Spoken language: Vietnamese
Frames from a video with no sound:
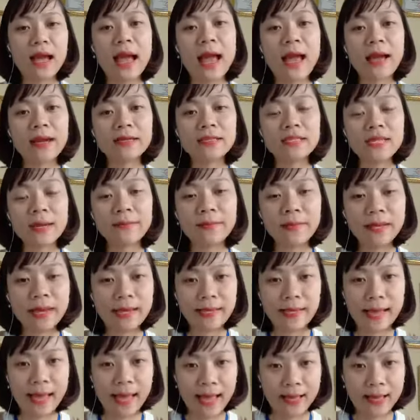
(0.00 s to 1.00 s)
Hàng trăm
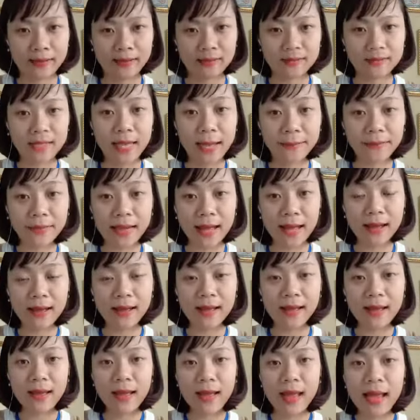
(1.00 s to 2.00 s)
khách hàng tiềm năng,
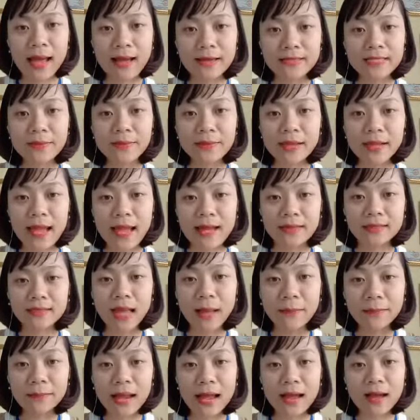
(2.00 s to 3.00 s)
hàng trăm khách hàng
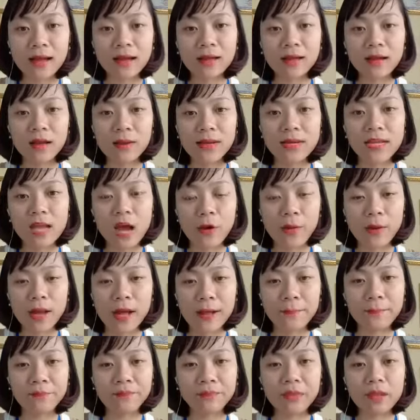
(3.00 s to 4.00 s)
tiềm năng, các bạn hiểu không
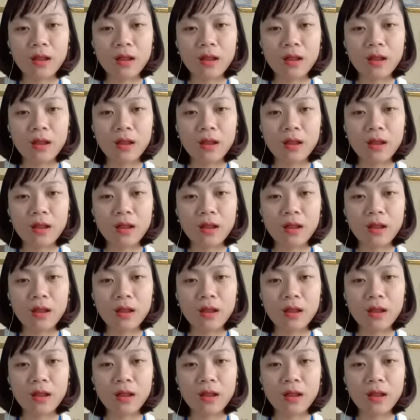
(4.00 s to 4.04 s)
ạ?